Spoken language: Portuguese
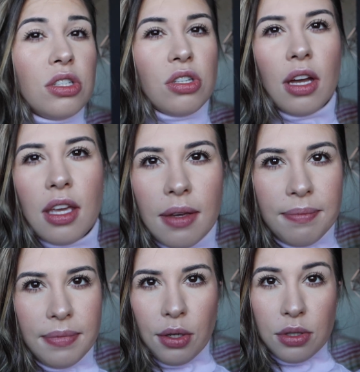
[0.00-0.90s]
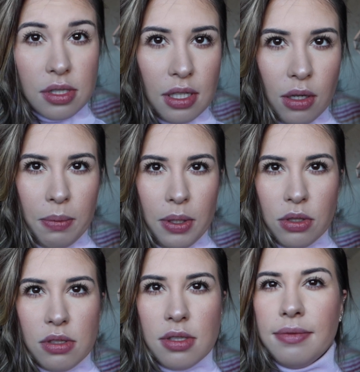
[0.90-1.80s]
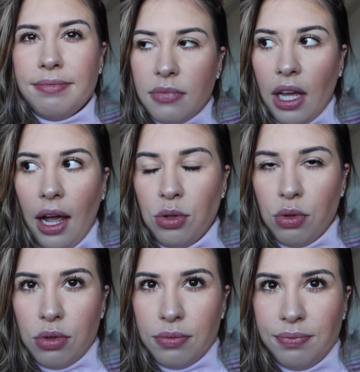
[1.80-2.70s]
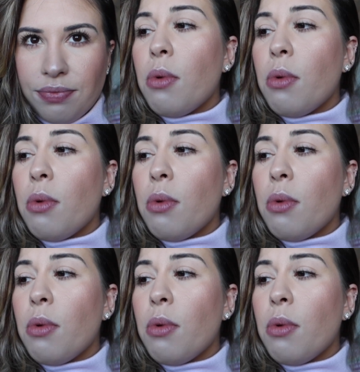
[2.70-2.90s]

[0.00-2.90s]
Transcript: Só que deu 5 minutos, caiu tudo.